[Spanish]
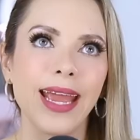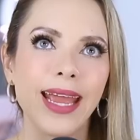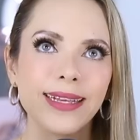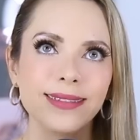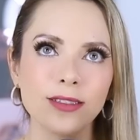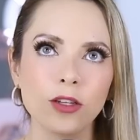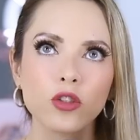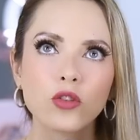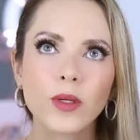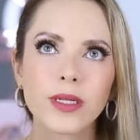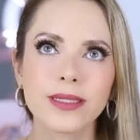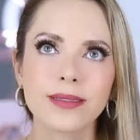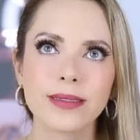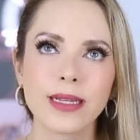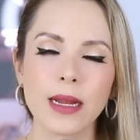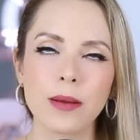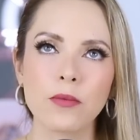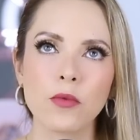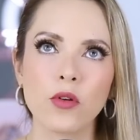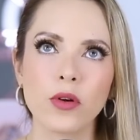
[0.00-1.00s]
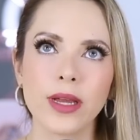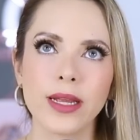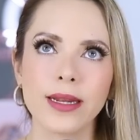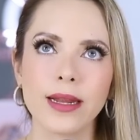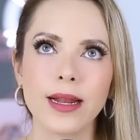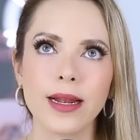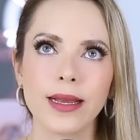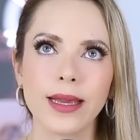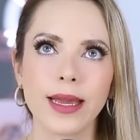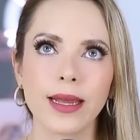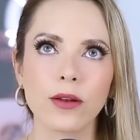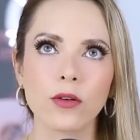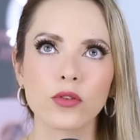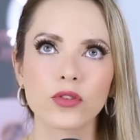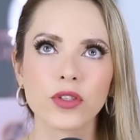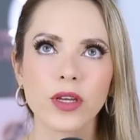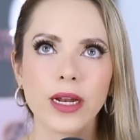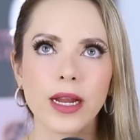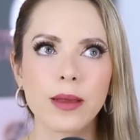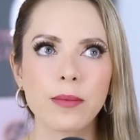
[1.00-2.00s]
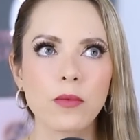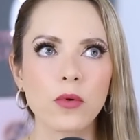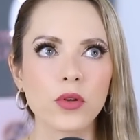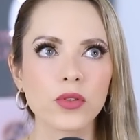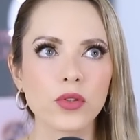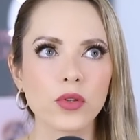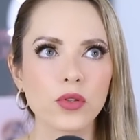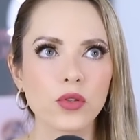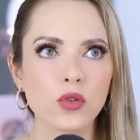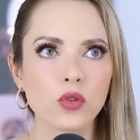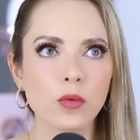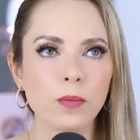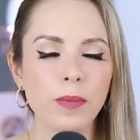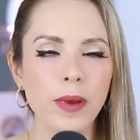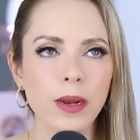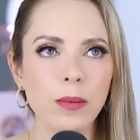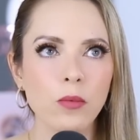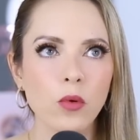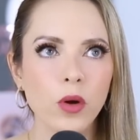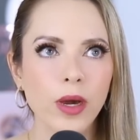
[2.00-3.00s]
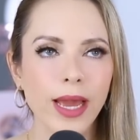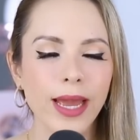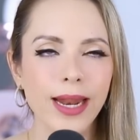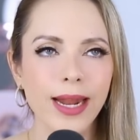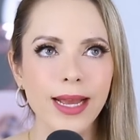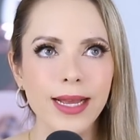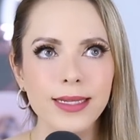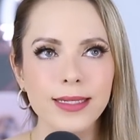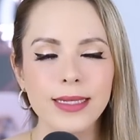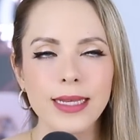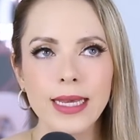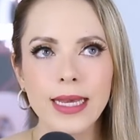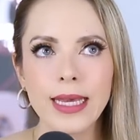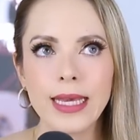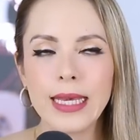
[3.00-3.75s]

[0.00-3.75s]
Este otro extremo en el que nos creemos supermujeres